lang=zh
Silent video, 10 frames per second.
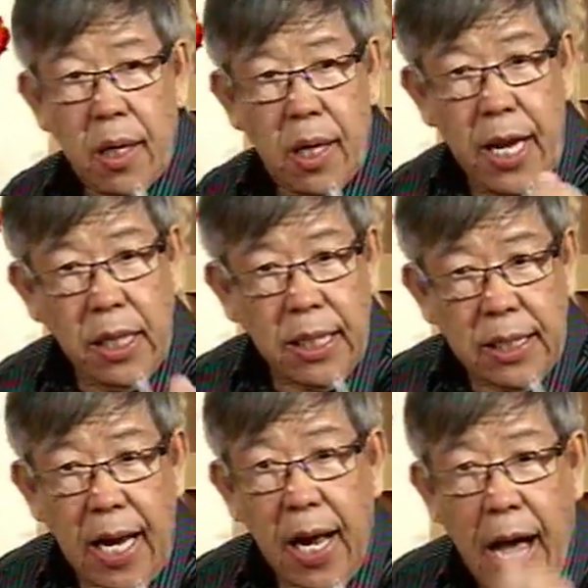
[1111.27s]
林志
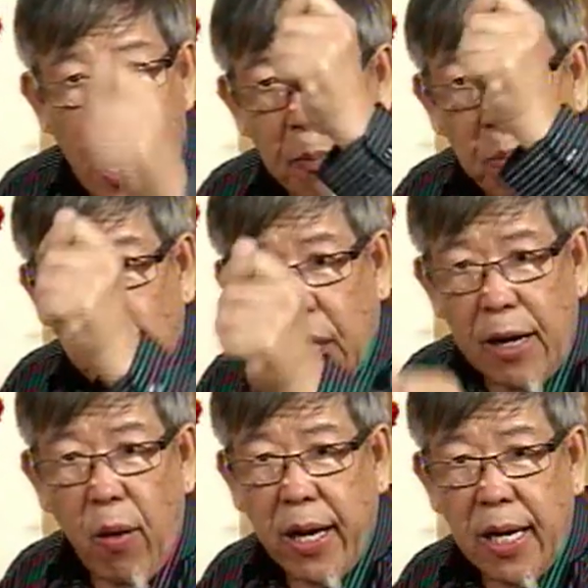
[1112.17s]
祥还不
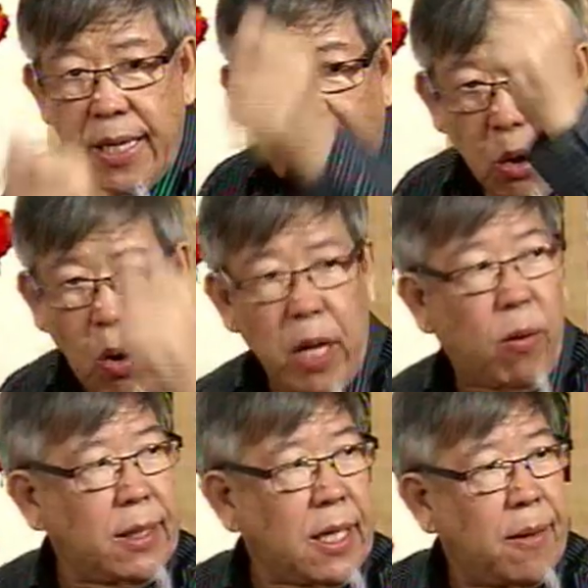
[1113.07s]
赶快跟他脱离
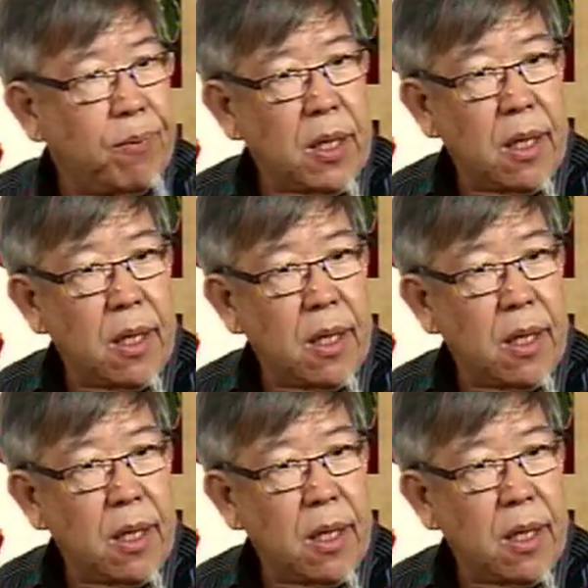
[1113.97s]
关系，